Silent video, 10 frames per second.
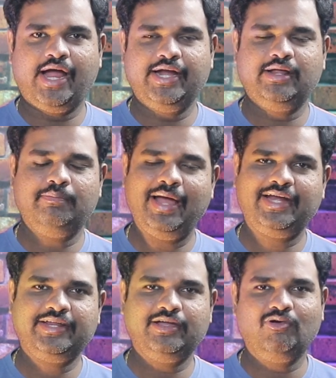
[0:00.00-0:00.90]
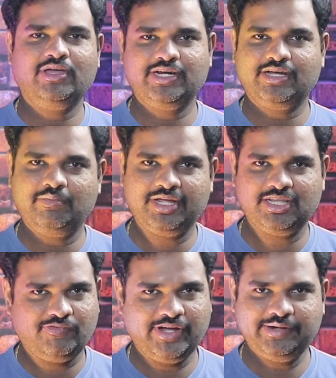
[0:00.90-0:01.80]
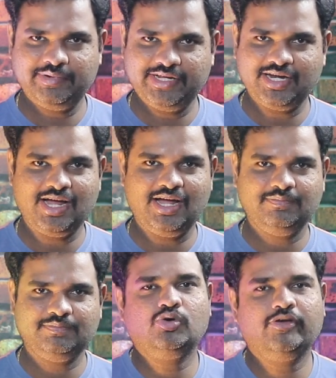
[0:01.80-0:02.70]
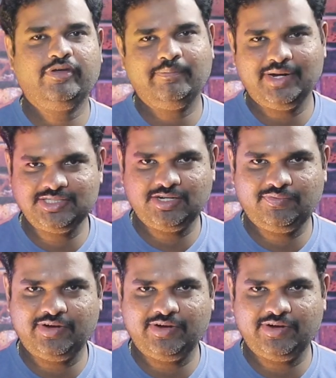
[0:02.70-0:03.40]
அண்ட் பேட்டரி எவ்வளோ இருக்குது அப்படிங்கிறத ஃபைன் பண்ணிக்கலாம் கூடவே பட்ஜெட்